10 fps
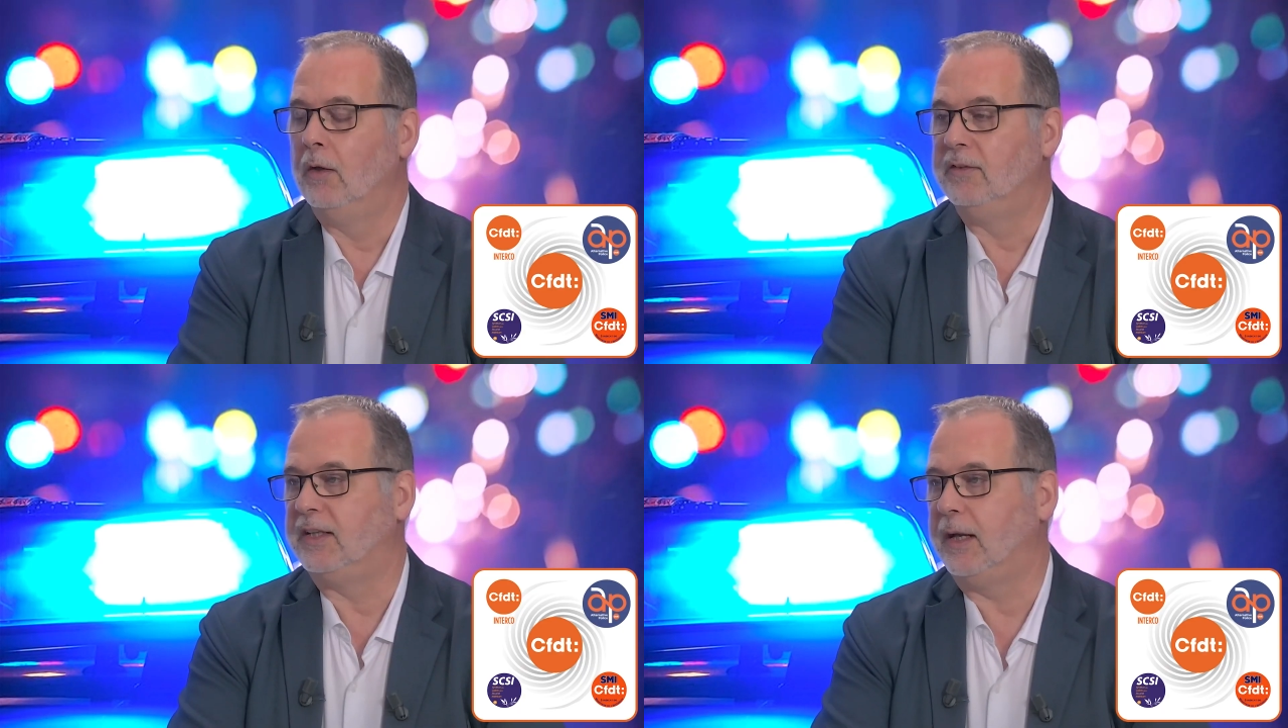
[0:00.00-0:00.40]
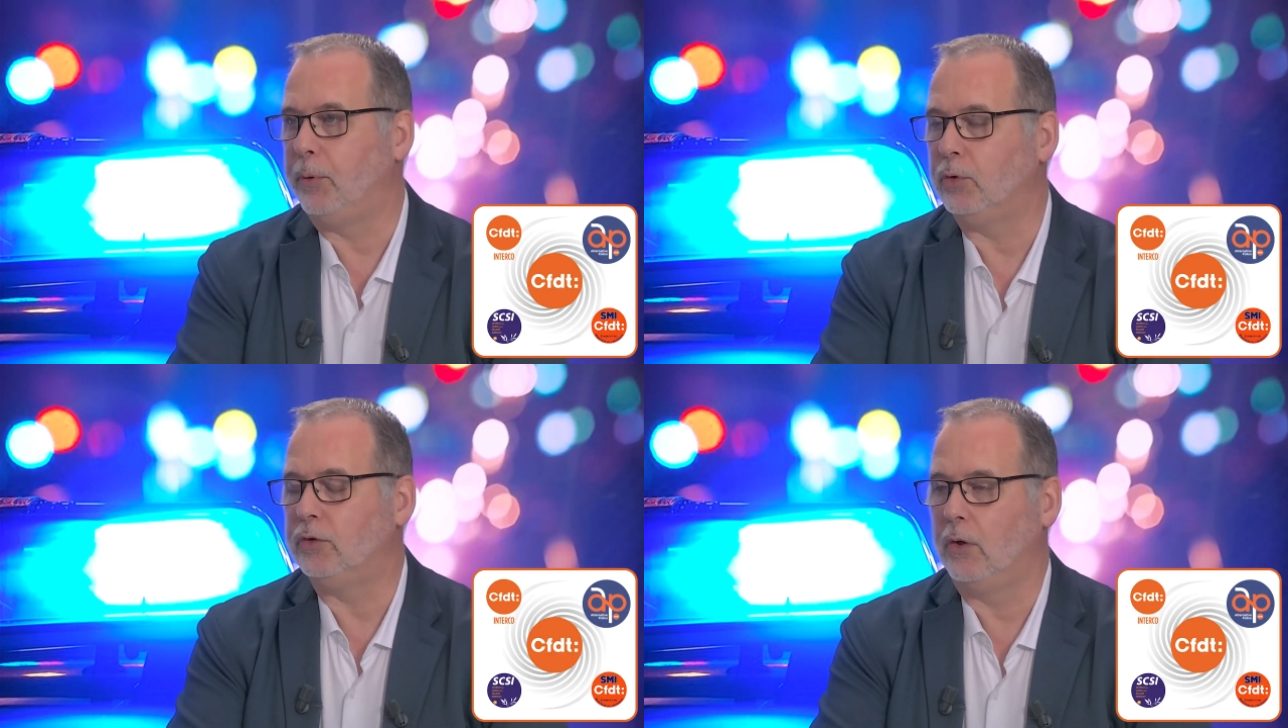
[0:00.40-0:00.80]
C'est
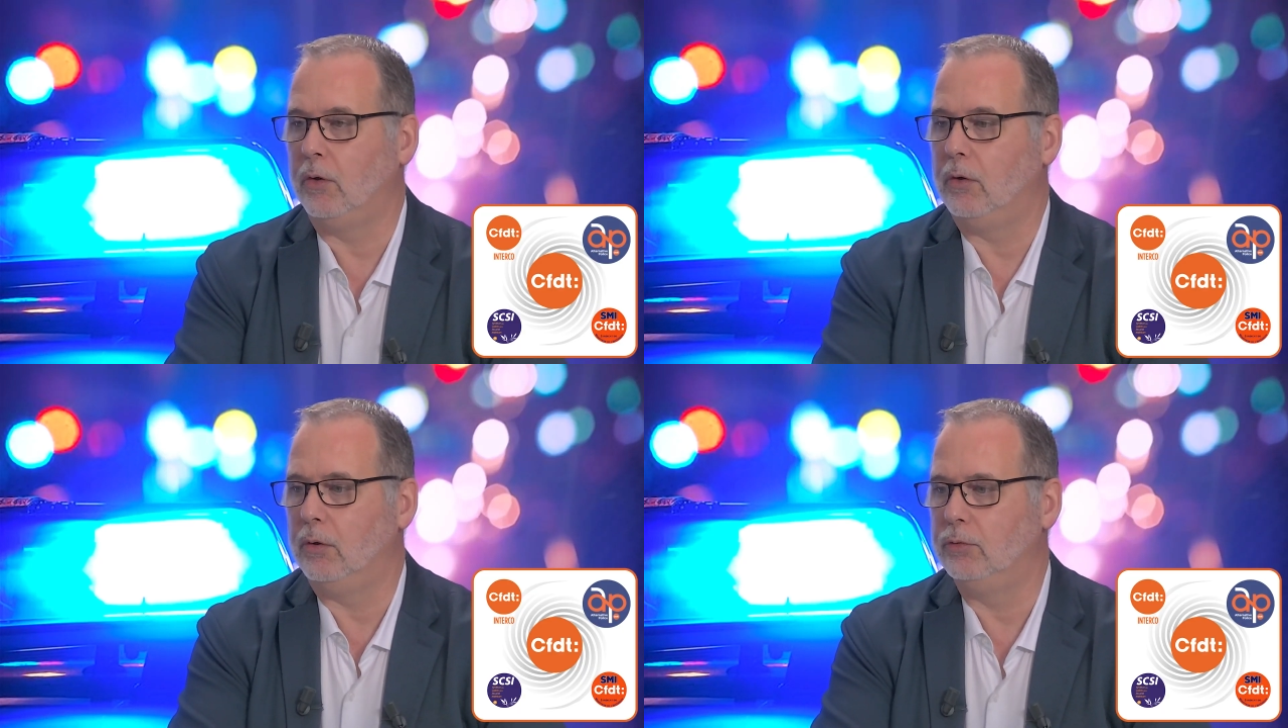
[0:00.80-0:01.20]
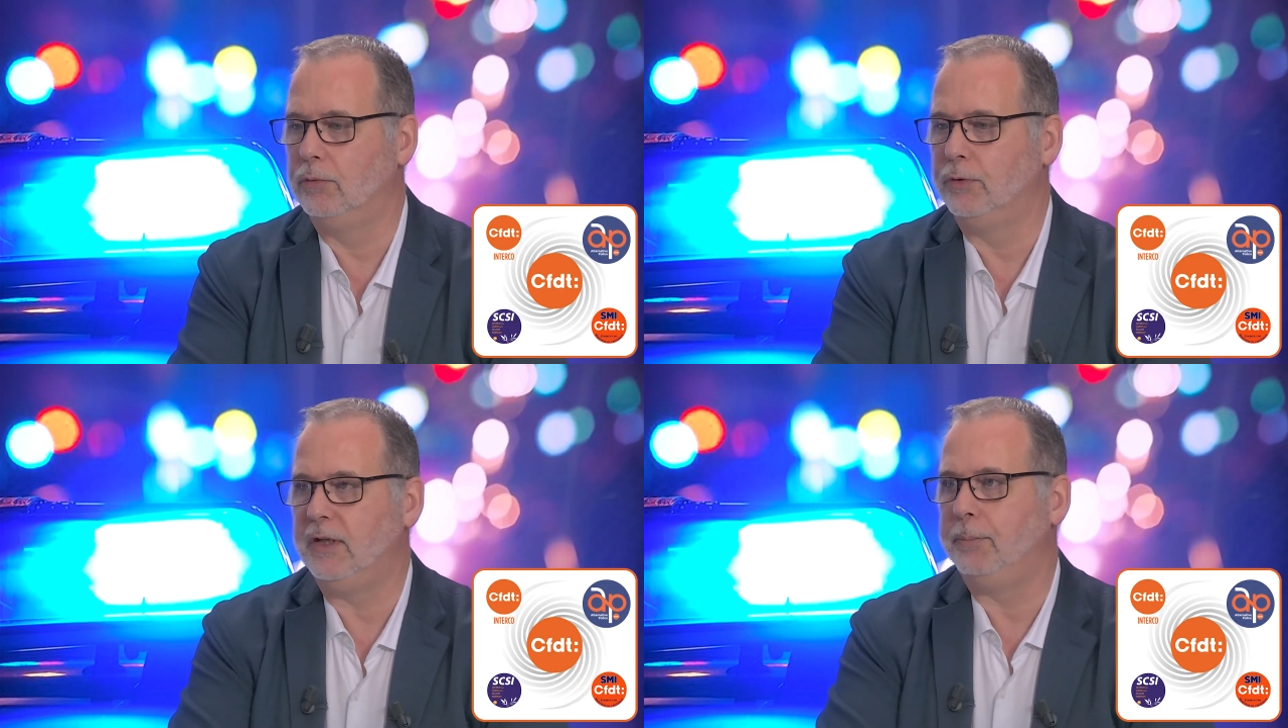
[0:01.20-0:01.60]
important euh, de
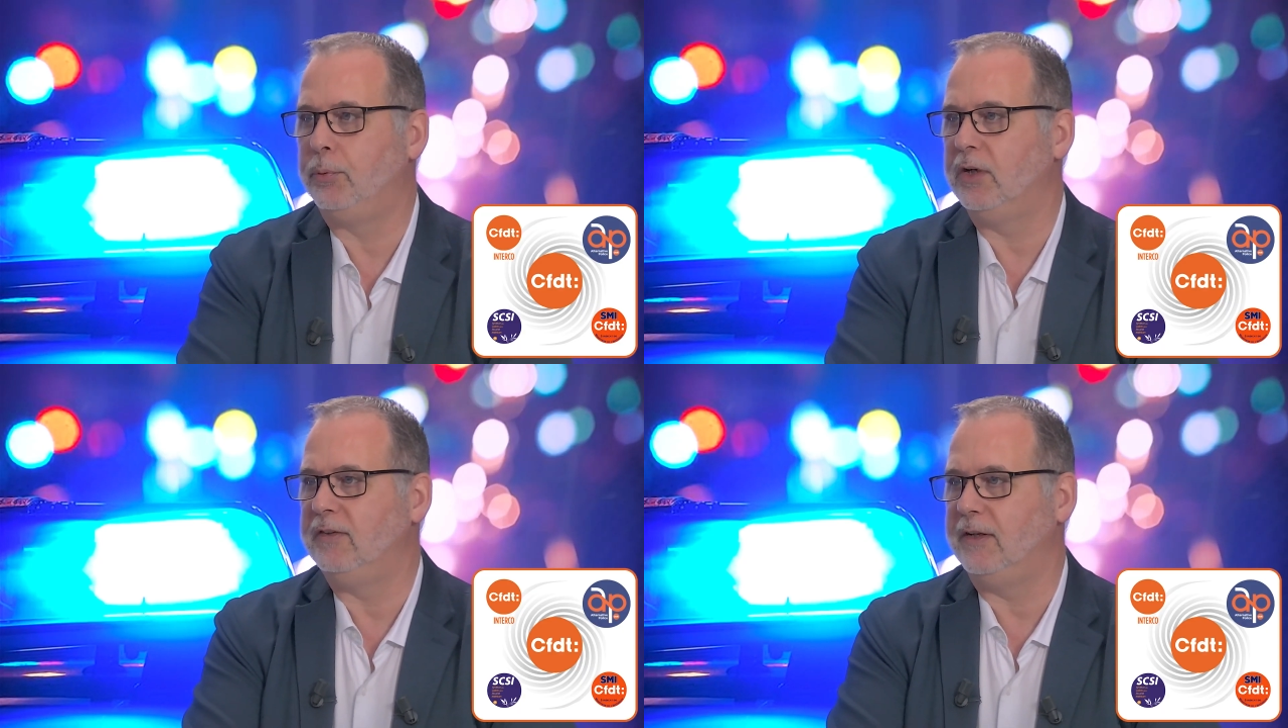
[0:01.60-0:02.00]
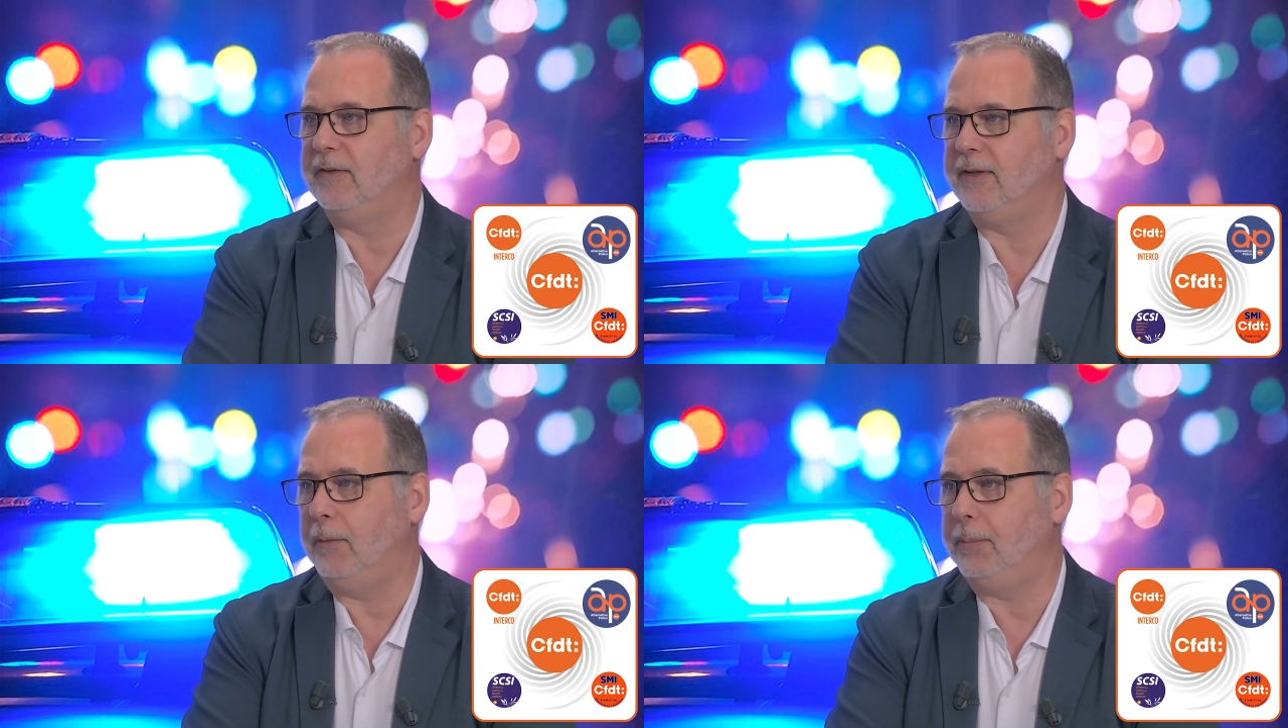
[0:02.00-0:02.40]
voter pour les CSA